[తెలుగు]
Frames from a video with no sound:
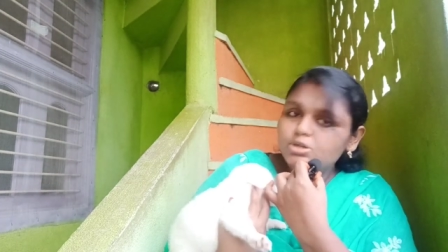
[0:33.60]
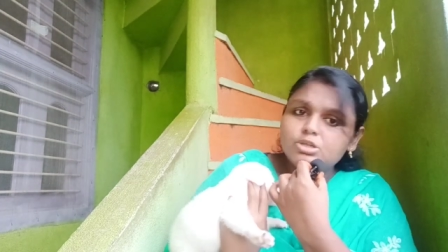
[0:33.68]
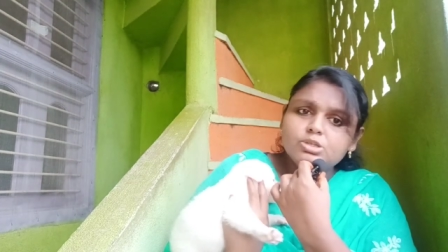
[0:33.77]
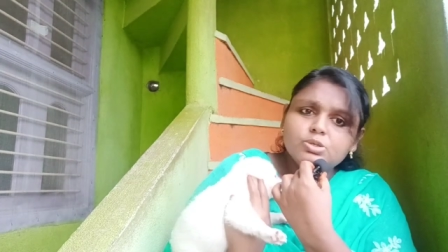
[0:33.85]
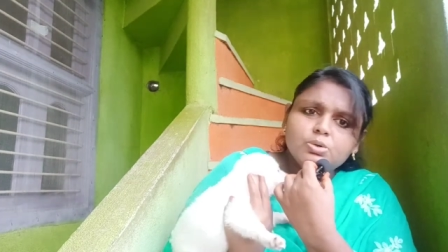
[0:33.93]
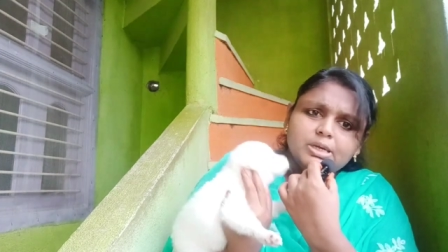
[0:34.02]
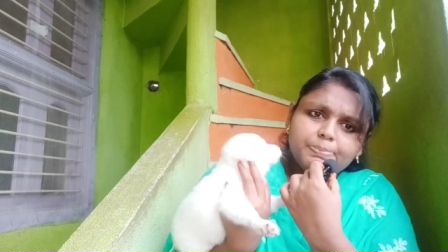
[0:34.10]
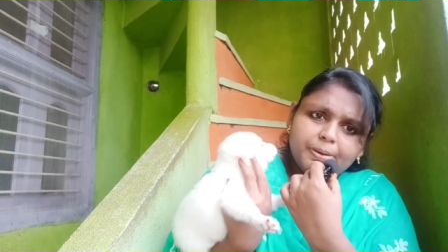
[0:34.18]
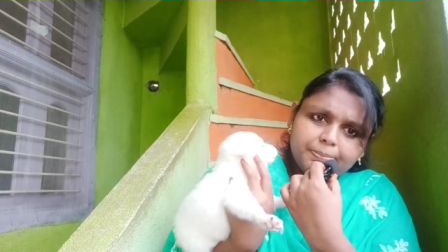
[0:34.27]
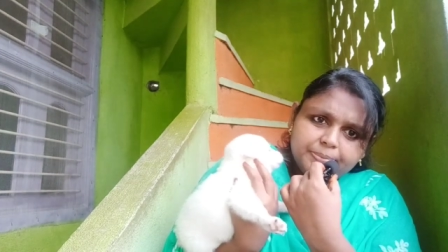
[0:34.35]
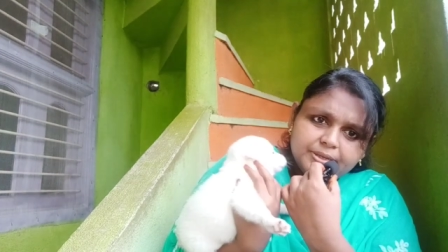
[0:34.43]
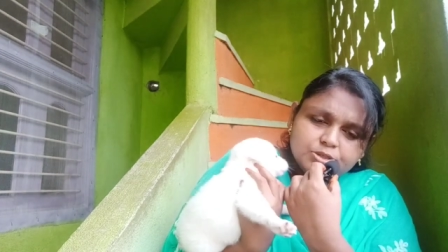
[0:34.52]
సో ఈ
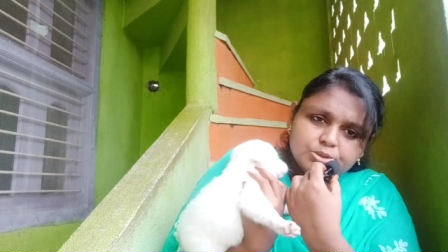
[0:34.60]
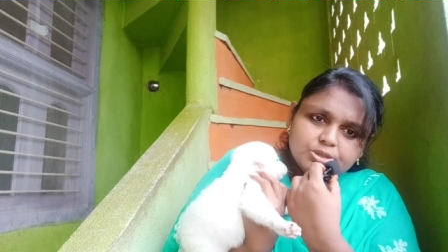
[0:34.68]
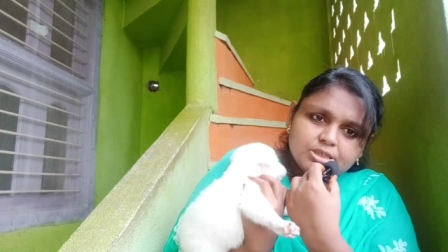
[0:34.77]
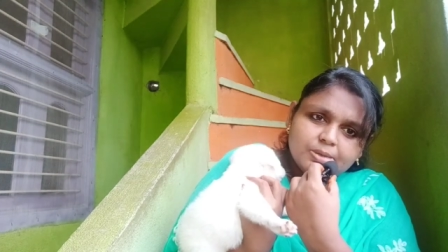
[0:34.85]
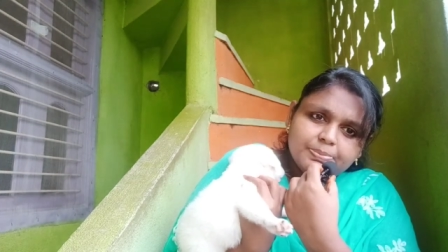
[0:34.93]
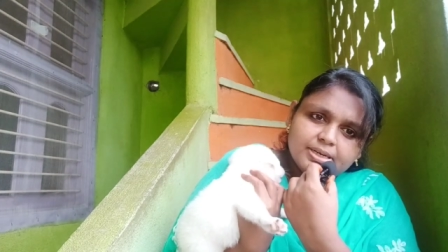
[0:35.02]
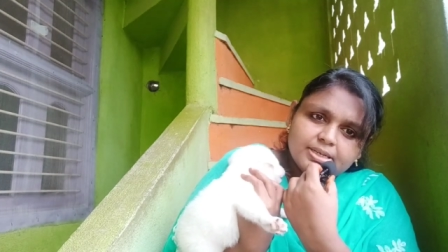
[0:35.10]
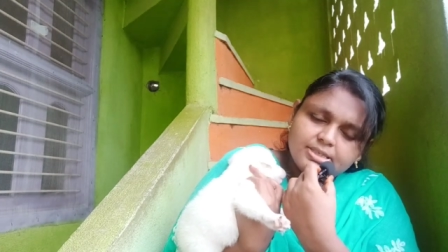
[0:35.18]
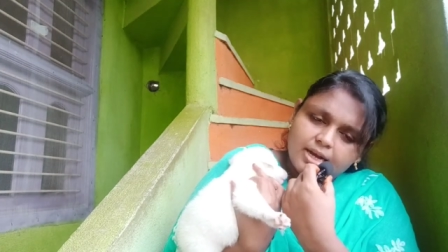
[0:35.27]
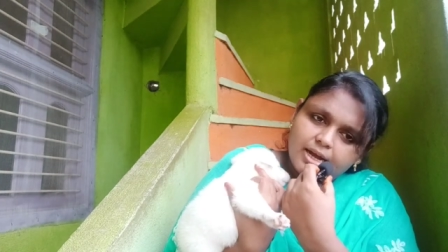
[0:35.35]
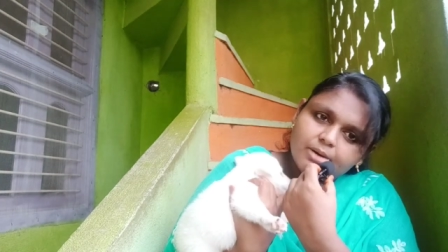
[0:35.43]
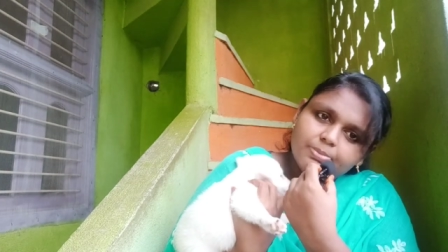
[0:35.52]
పప్పిని చూసినప్పటి నుంచి
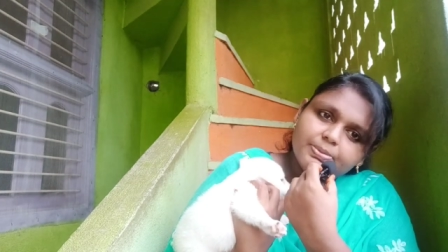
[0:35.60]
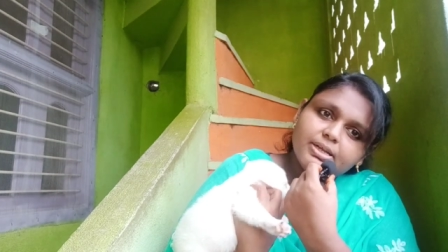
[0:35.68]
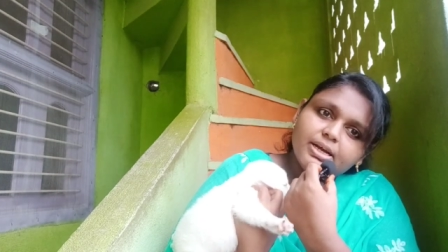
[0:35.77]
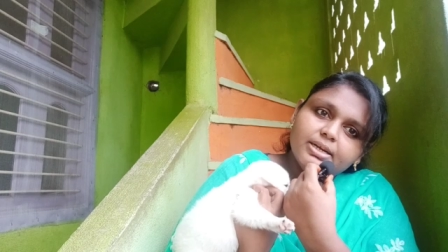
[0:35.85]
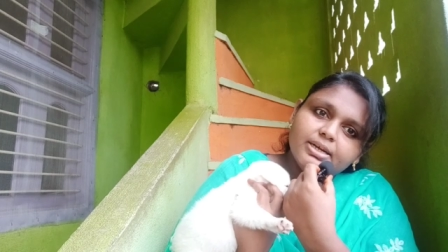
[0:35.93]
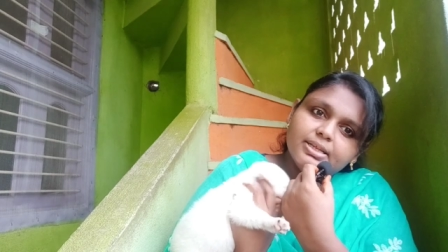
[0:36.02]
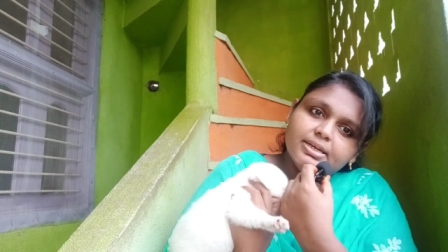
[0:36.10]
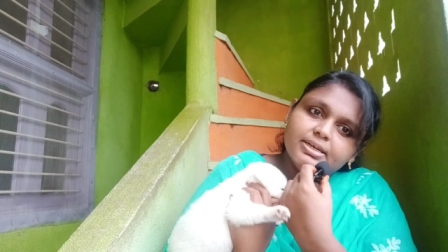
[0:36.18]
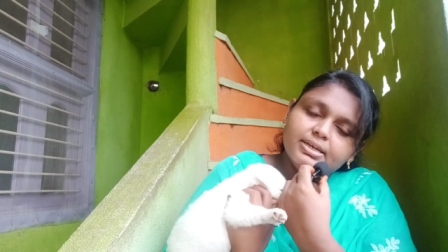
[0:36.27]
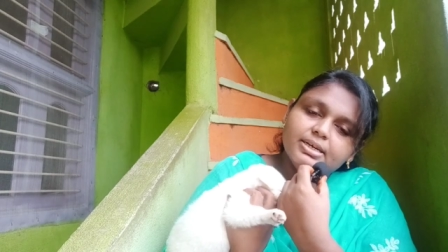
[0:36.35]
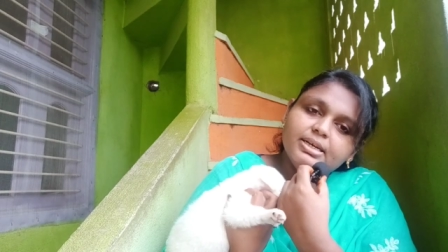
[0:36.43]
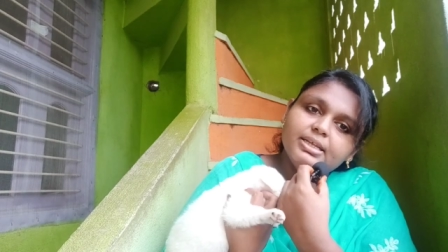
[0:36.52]
చాలామంది అడిగేది
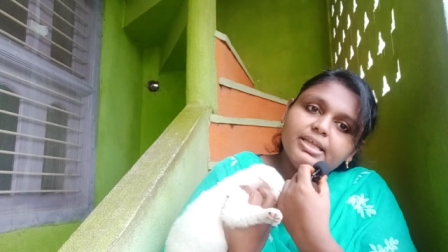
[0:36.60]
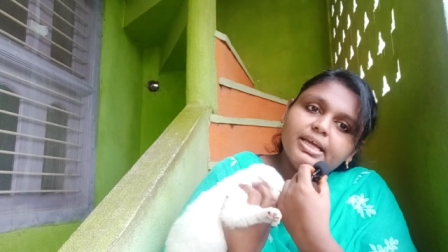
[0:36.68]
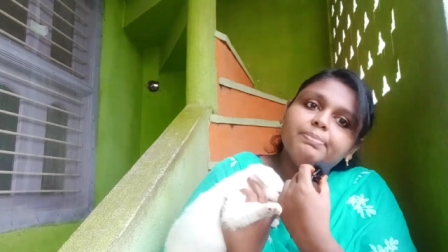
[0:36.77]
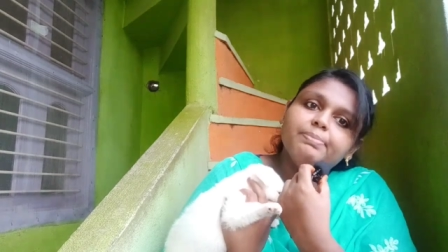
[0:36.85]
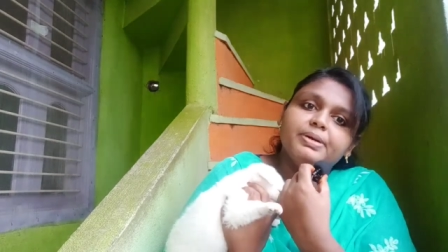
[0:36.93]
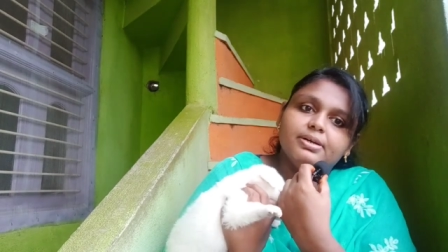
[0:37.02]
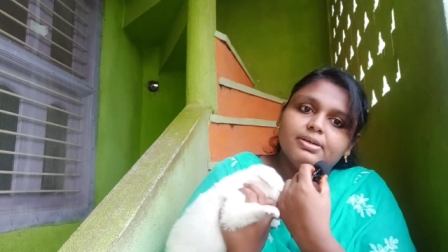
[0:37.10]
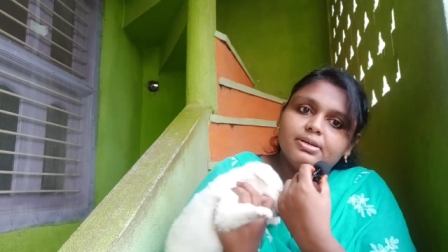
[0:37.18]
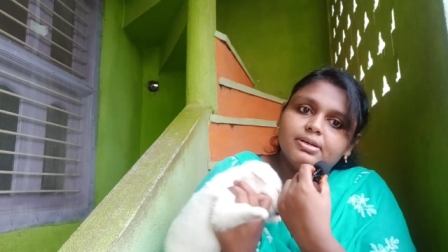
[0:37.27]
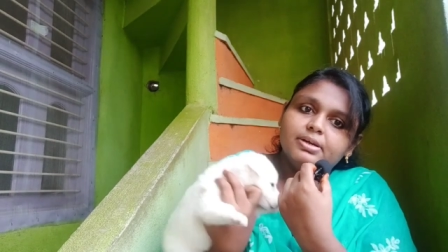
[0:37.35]
ఏంటంటే ఇది ఏం బ్రీడ్